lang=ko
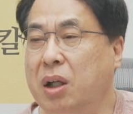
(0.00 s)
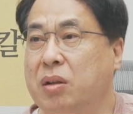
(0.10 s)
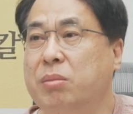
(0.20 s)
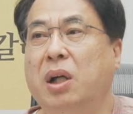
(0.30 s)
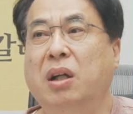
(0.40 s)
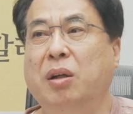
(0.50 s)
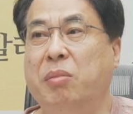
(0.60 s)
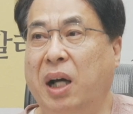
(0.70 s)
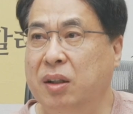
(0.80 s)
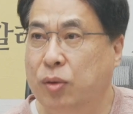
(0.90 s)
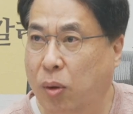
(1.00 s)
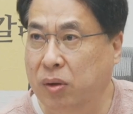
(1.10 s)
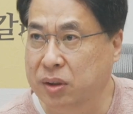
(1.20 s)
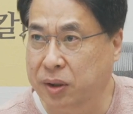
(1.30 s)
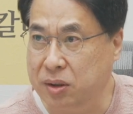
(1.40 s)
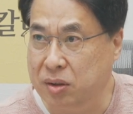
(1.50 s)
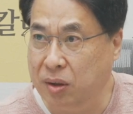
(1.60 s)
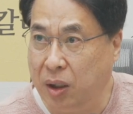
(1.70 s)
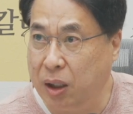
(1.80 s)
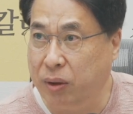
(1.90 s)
어마어마하게 많은 공을 들였어요.